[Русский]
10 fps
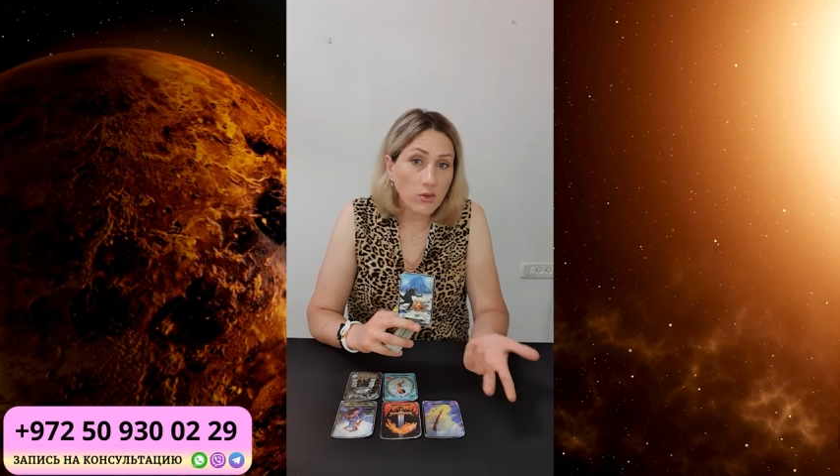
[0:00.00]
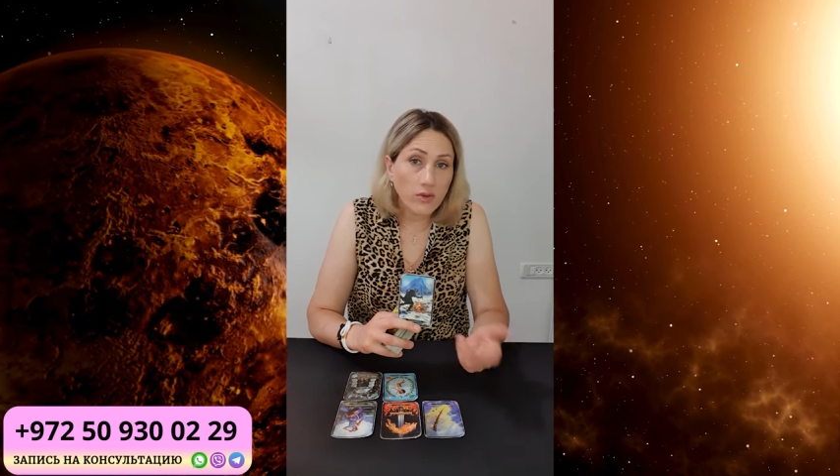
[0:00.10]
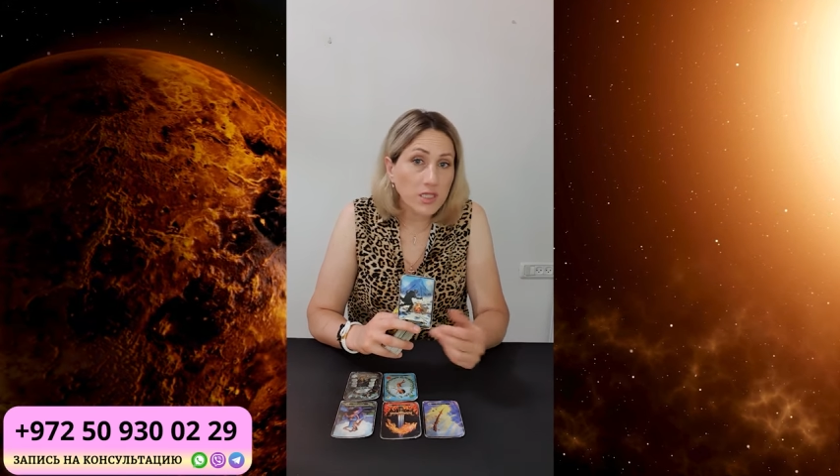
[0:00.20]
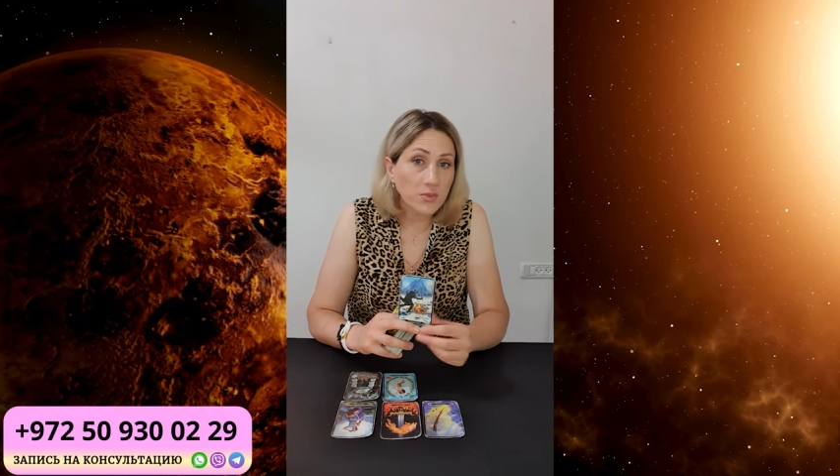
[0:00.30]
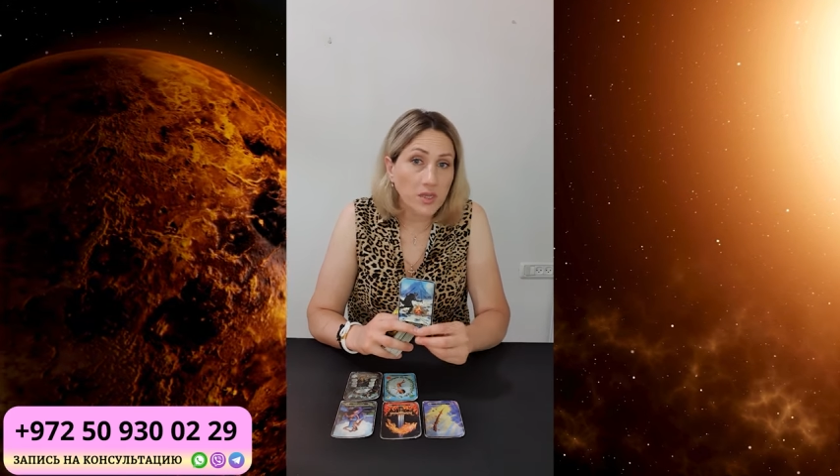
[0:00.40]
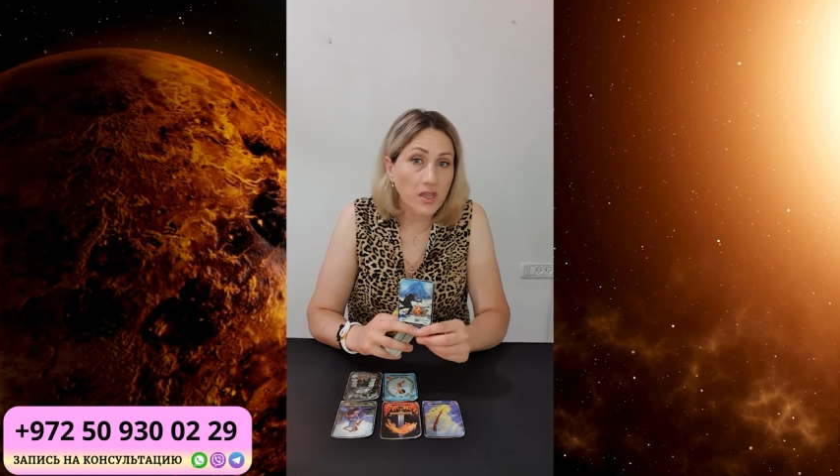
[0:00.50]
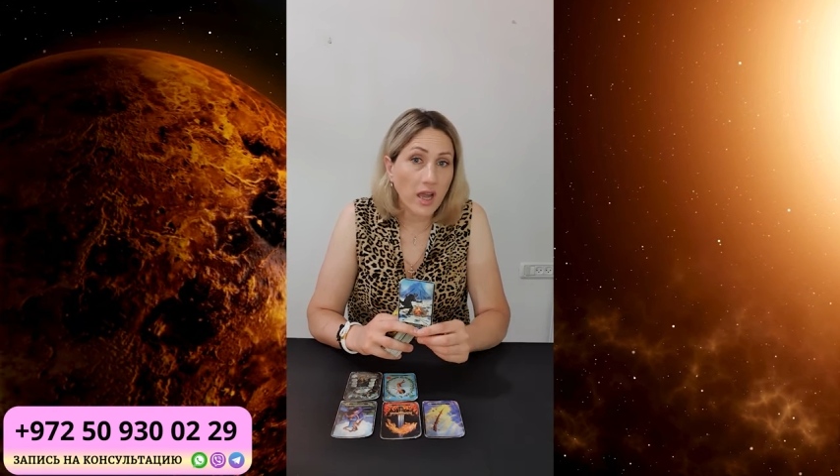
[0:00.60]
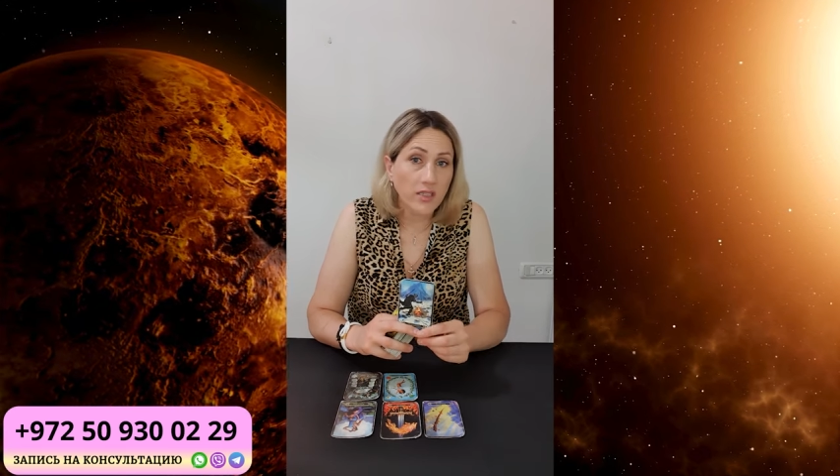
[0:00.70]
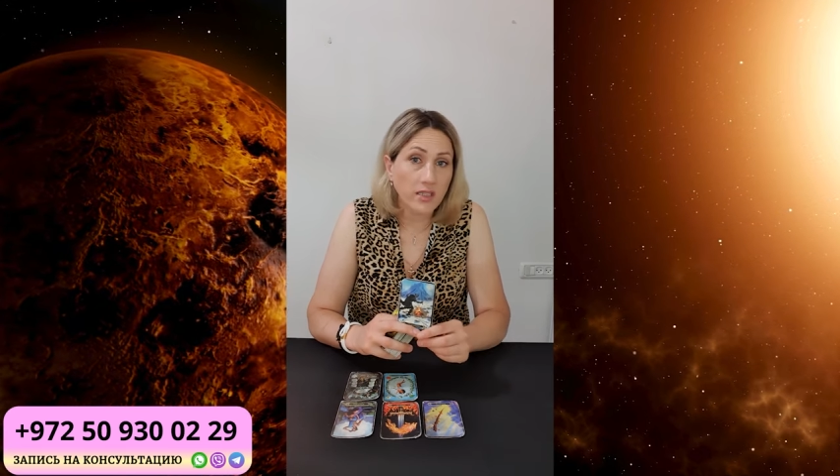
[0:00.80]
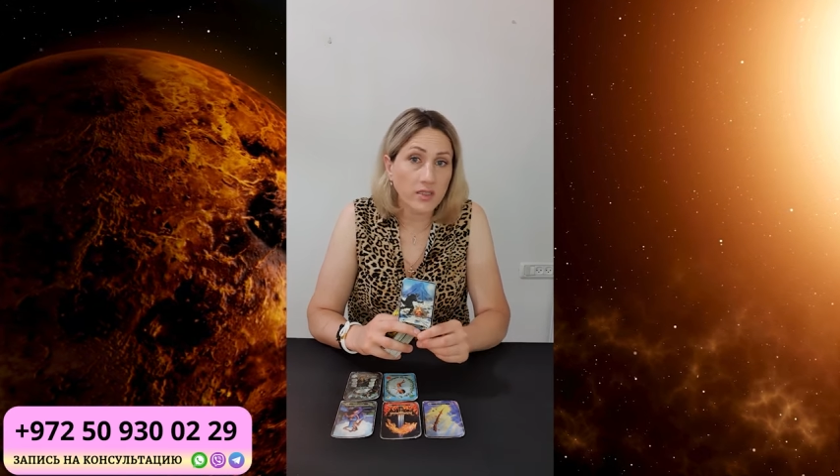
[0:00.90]
у вас
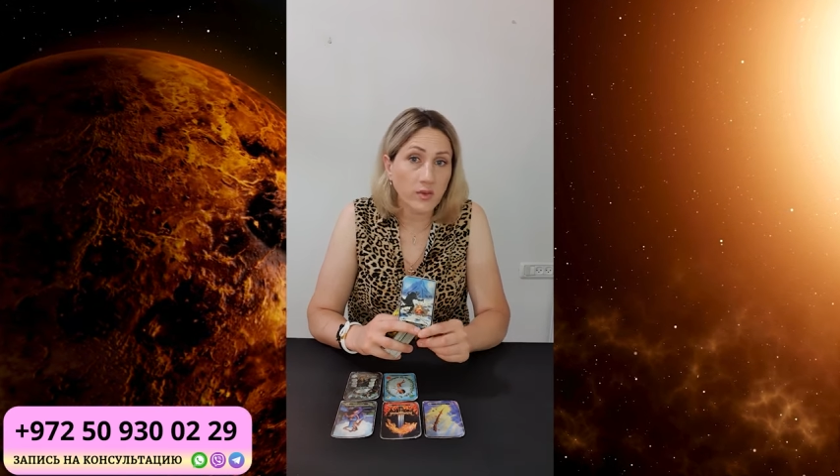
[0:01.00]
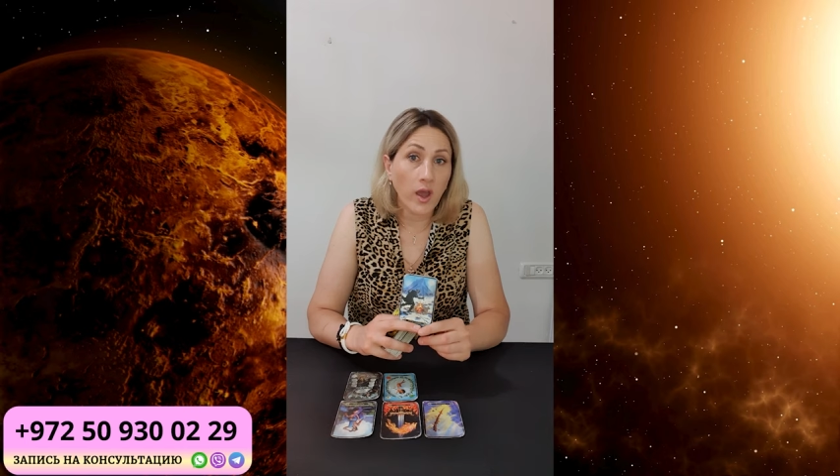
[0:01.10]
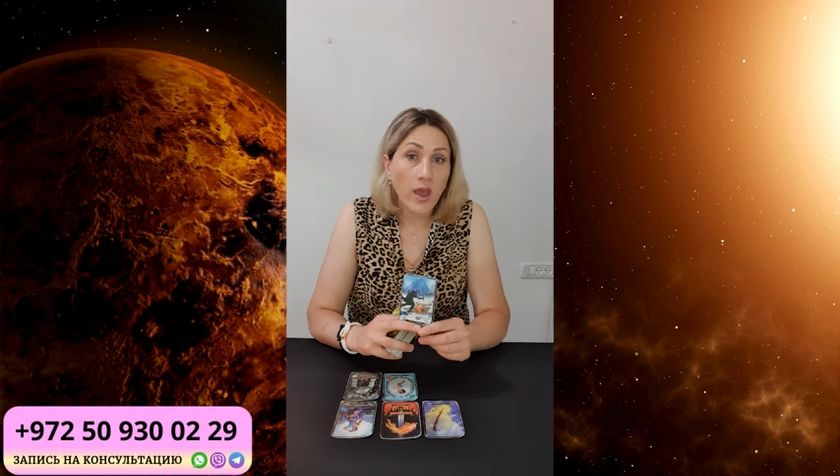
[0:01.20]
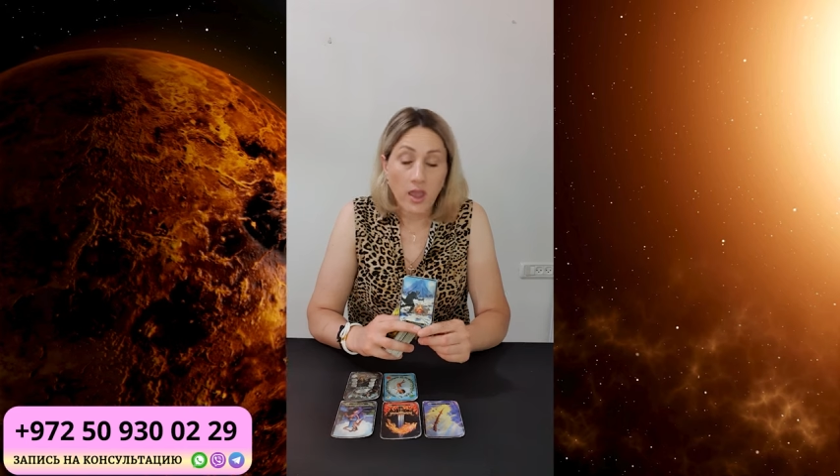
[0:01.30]
предательство,